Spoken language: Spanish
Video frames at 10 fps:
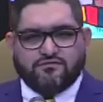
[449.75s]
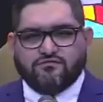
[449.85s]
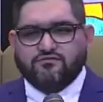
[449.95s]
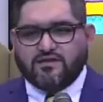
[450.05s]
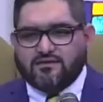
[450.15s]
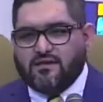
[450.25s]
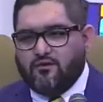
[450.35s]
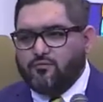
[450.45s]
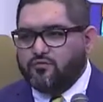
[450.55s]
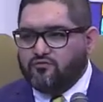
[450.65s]
si usted tiene
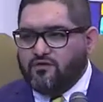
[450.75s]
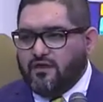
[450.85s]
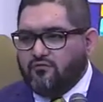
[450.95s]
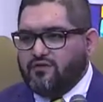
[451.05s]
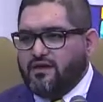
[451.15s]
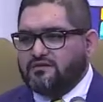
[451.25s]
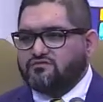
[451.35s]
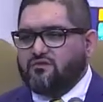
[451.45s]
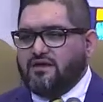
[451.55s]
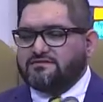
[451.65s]
oportunidad cuando llegue a su
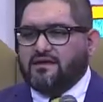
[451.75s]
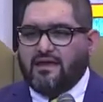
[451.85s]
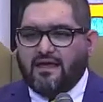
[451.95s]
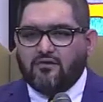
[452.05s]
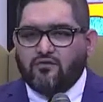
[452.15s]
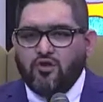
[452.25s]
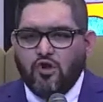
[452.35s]
casa, léalo,